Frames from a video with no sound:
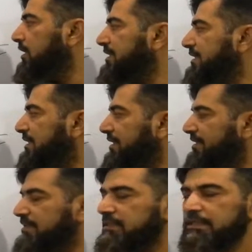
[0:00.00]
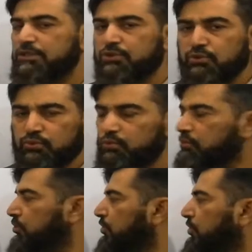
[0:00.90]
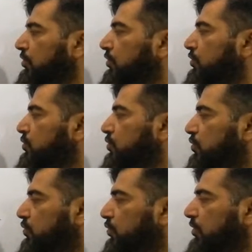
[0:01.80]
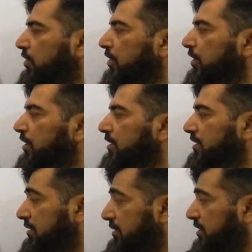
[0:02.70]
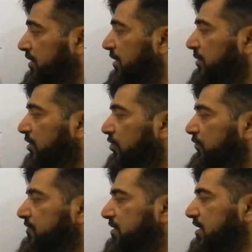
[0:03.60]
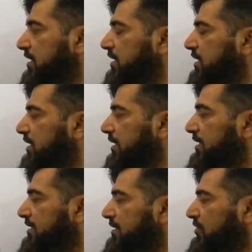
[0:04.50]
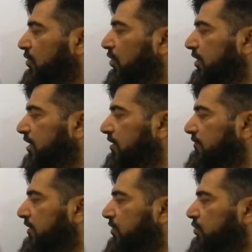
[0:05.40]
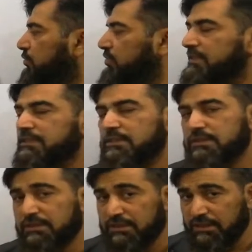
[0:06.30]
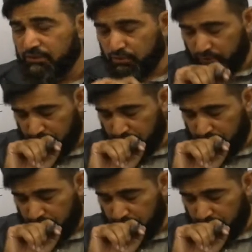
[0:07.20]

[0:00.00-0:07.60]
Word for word: सिक्सटी टू तो सो डिटर्मिनेंट ऑफ सी इज नॉट इक्वल टू ज़ीरो